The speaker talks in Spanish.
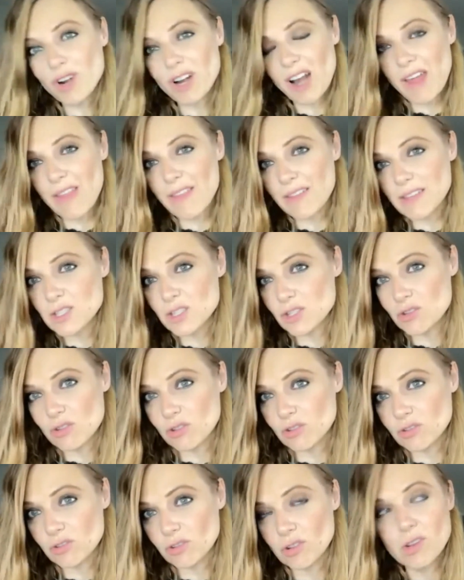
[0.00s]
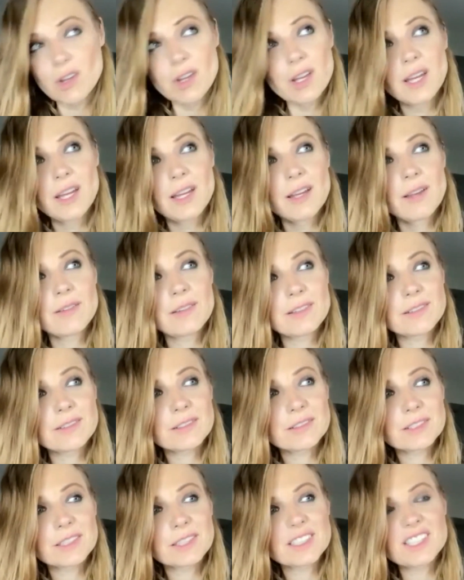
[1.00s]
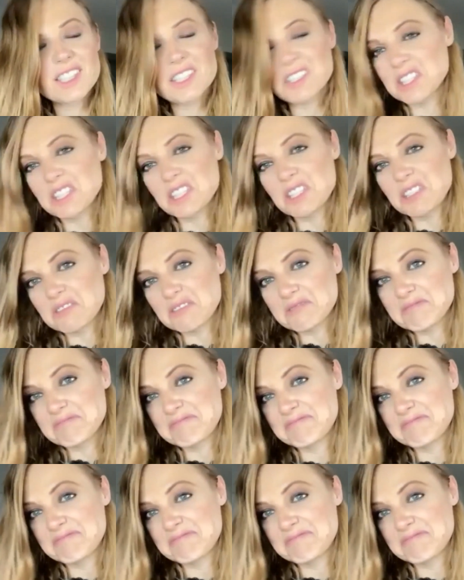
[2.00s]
nada chistoso. Entonces, chance y no.